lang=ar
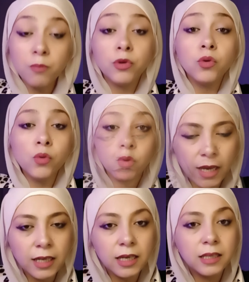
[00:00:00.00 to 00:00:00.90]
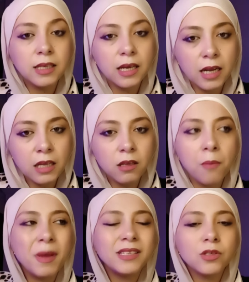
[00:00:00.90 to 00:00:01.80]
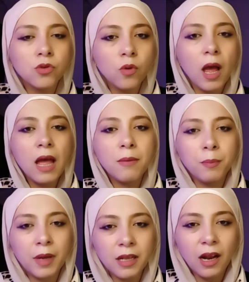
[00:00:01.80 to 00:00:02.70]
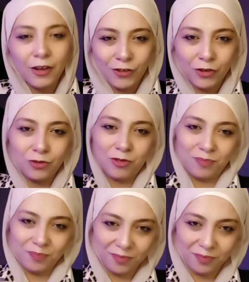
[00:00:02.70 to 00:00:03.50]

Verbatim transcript: بيقولوا ان الديانات مسروقه من الحضارات